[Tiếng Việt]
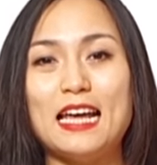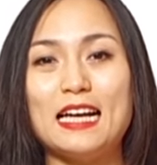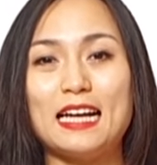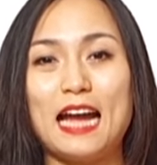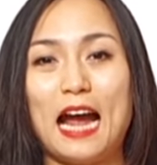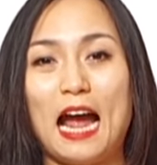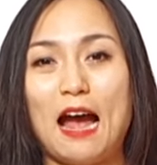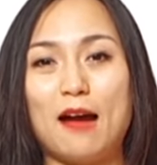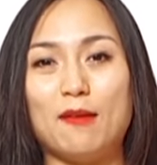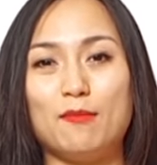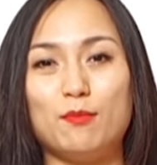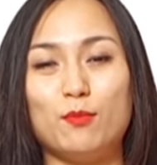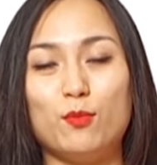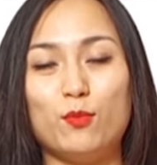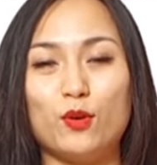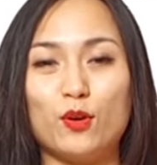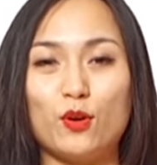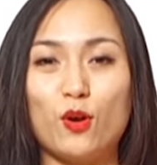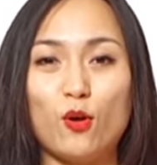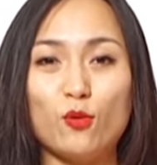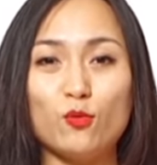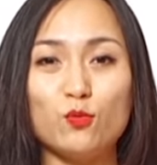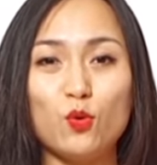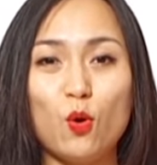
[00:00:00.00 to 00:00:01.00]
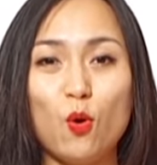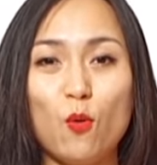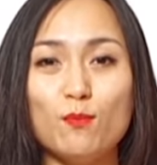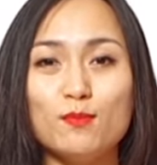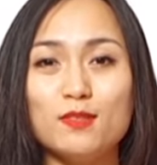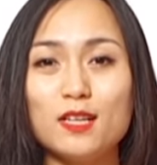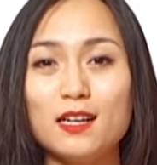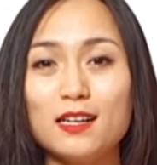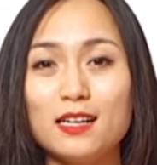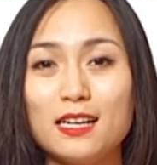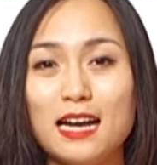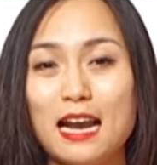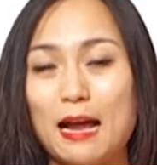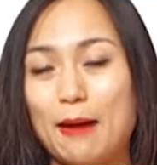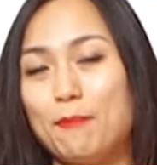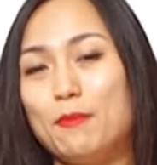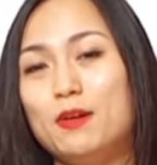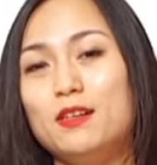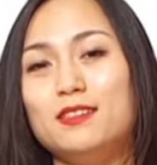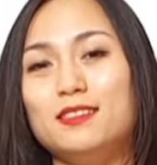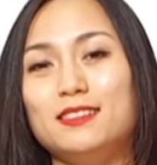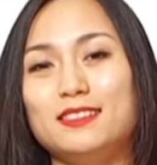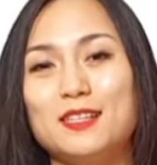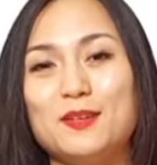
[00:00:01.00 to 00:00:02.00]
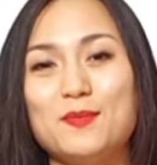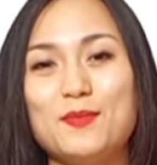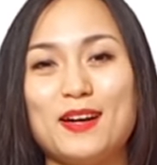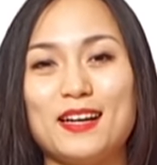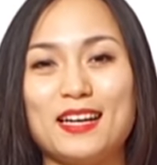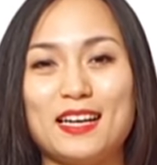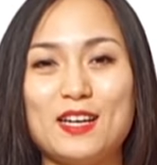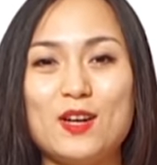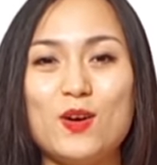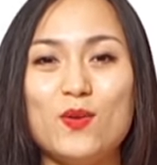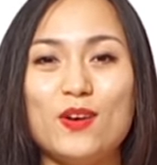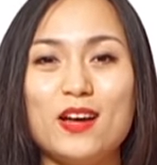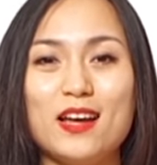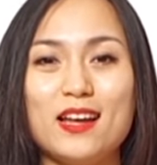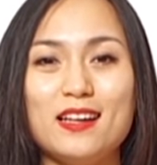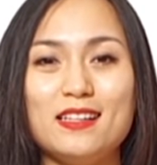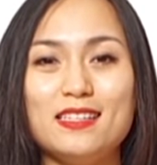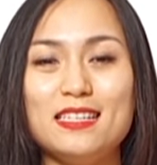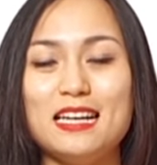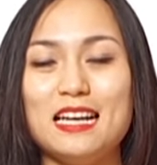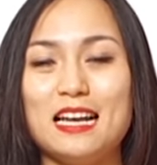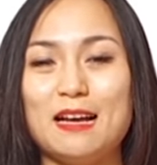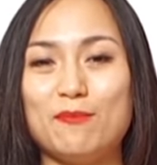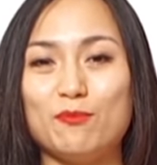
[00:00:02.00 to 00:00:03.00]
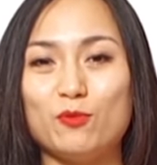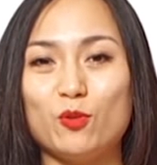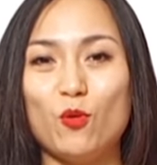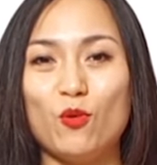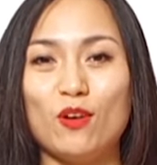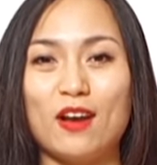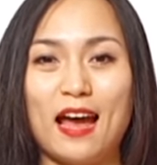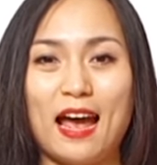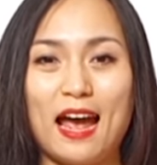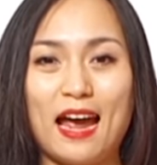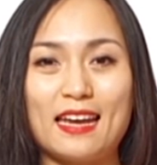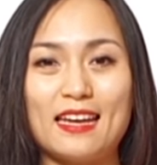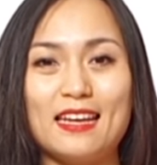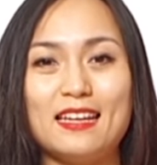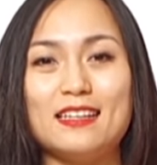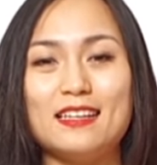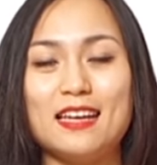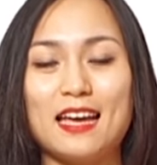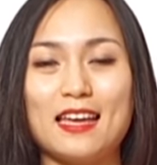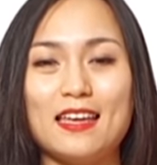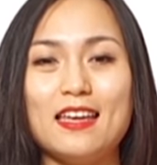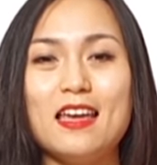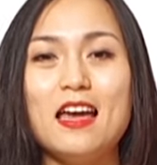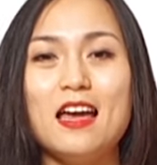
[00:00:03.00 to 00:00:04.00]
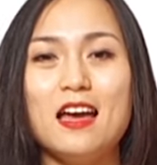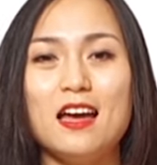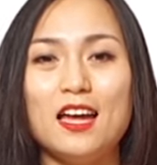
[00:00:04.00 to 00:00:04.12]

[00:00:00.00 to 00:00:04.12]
cả một cái con tôm rất là bự nhưng mà cái điều đấy chỉ làm tổn hại đến cái